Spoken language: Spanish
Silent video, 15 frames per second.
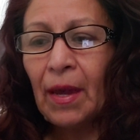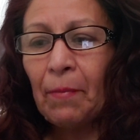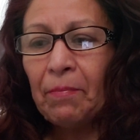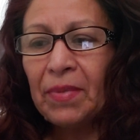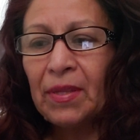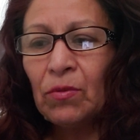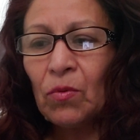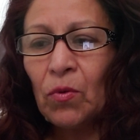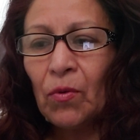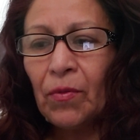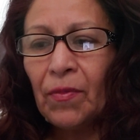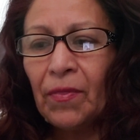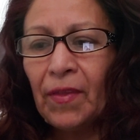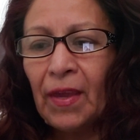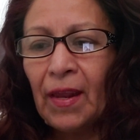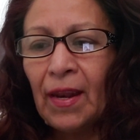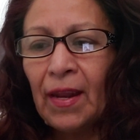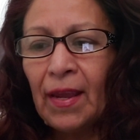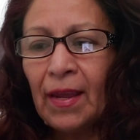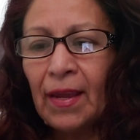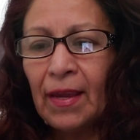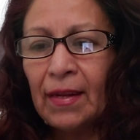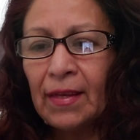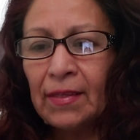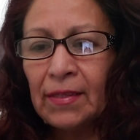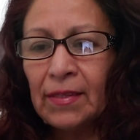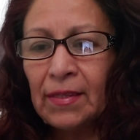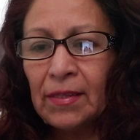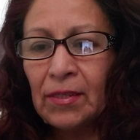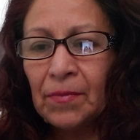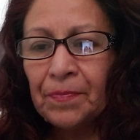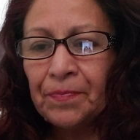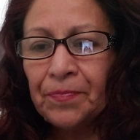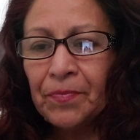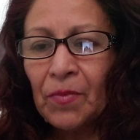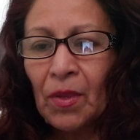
capítulo del Génesis.